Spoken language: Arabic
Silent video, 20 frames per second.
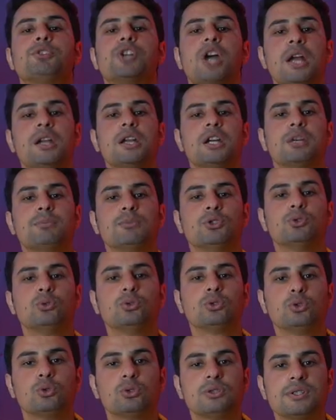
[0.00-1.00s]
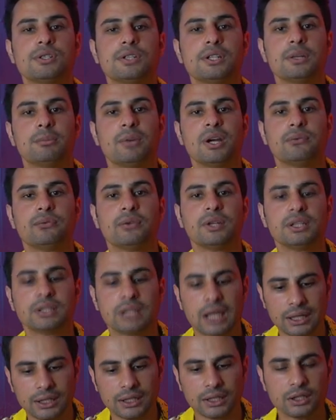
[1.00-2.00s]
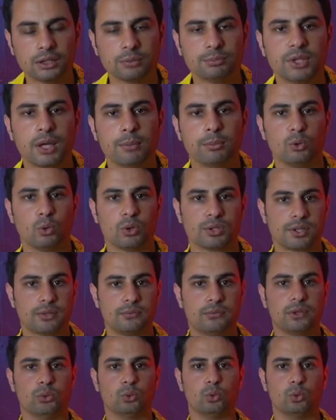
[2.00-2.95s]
مشان هيك من دون طول سيره ماي فريند خلينا نبدا بالوظيفه